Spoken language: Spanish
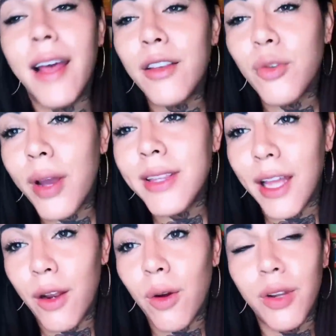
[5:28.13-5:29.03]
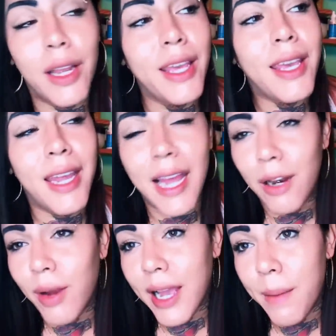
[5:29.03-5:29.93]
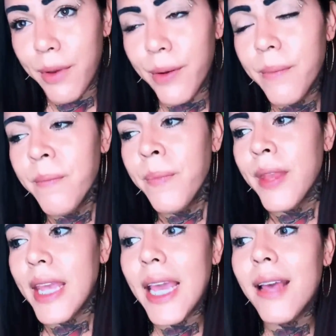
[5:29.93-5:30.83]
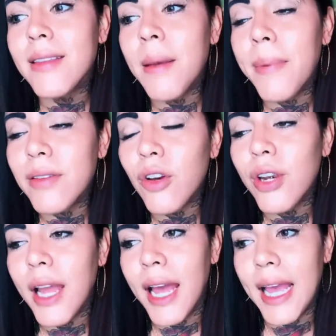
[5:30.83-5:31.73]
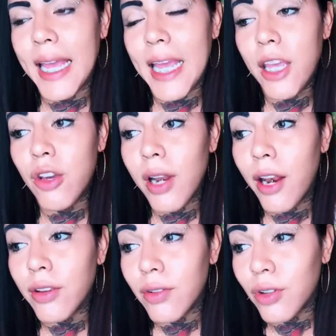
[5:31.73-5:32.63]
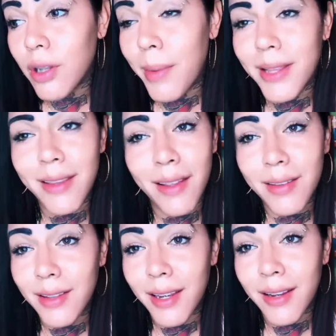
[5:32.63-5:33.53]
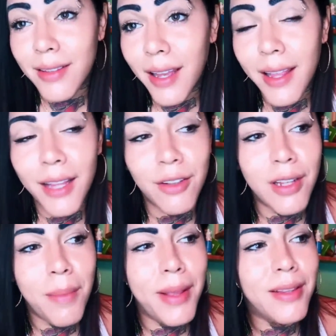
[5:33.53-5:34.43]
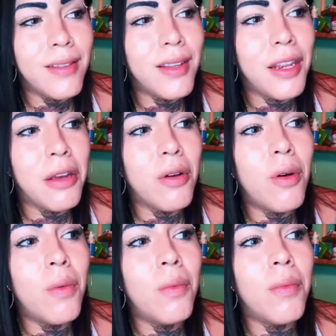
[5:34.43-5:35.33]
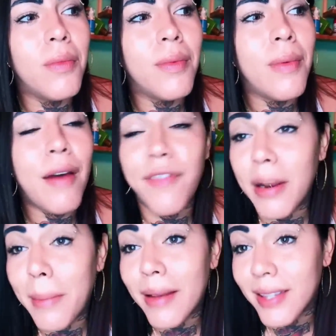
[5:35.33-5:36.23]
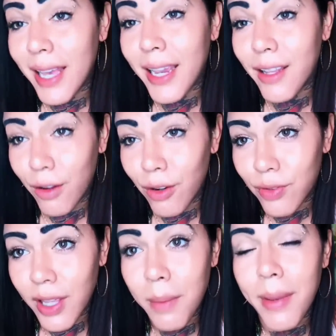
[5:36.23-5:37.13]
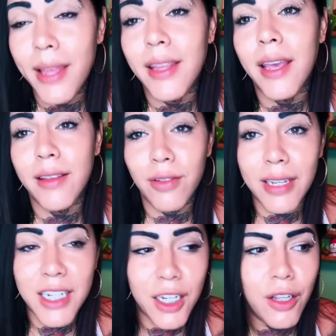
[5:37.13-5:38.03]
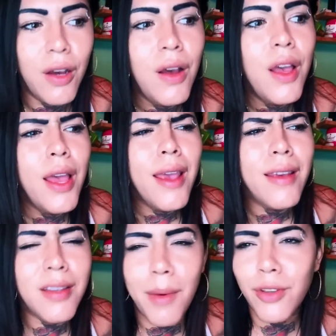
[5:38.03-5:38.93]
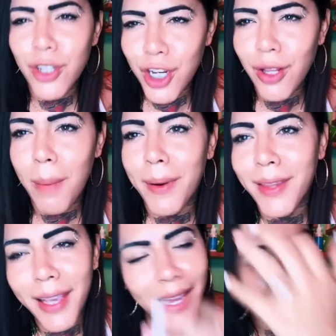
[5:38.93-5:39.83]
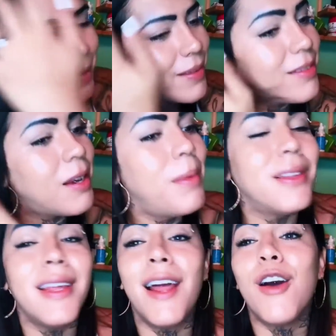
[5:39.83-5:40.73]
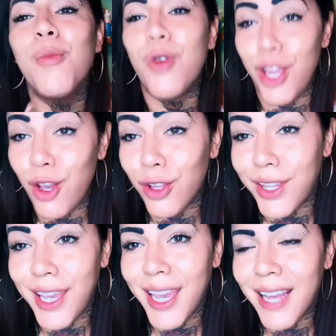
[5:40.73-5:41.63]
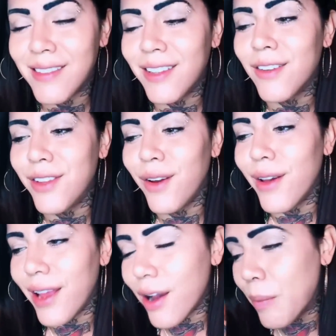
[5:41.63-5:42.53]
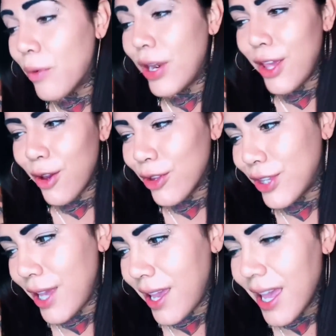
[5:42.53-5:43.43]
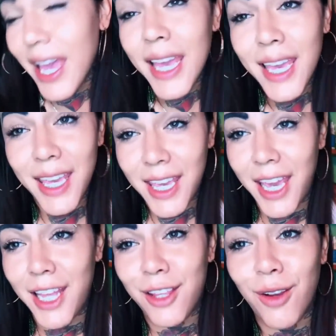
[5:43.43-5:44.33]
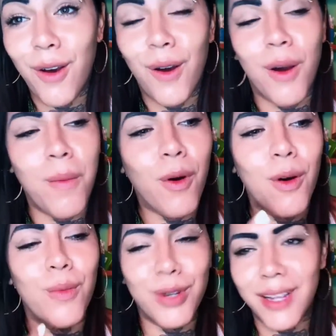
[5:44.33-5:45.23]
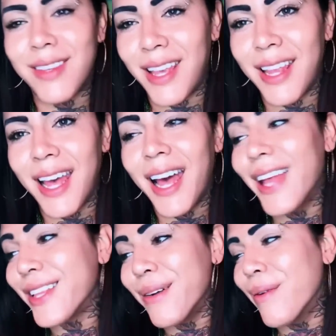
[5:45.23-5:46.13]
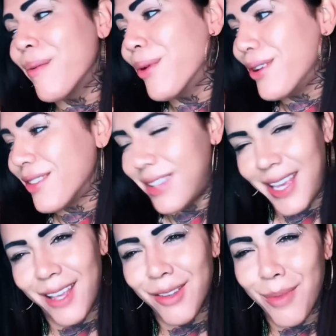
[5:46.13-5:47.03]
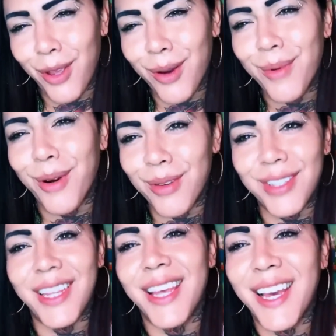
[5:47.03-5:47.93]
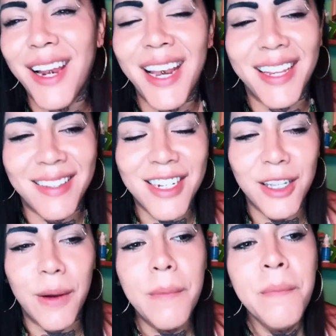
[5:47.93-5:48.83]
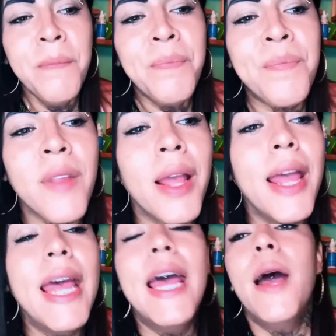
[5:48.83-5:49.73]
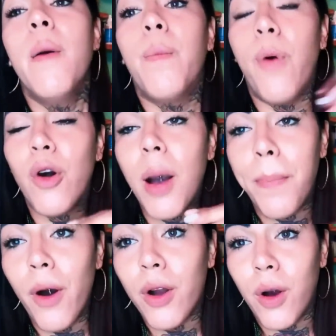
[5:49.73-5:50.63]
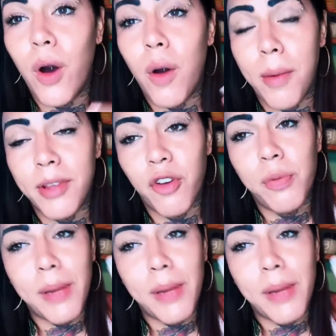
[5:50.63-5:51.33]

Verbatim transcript: te das cuenta, ¿no? Con alguien quiere algo a cambio. Y esta persona, eh, yo la noté totalmente desinteresada, totalmente sin ningún afán más allá que de conocerme. Dije, eso está chido. Y se me hizo chido, aparte que la verdad sinceramente era como un niñote, así se los digo, era como un niñote inquieto, como con mucha ansiedad, como muy no sé, y eso me dio como cosita, dije, órale, está chido poco a poco, obviamente fuimos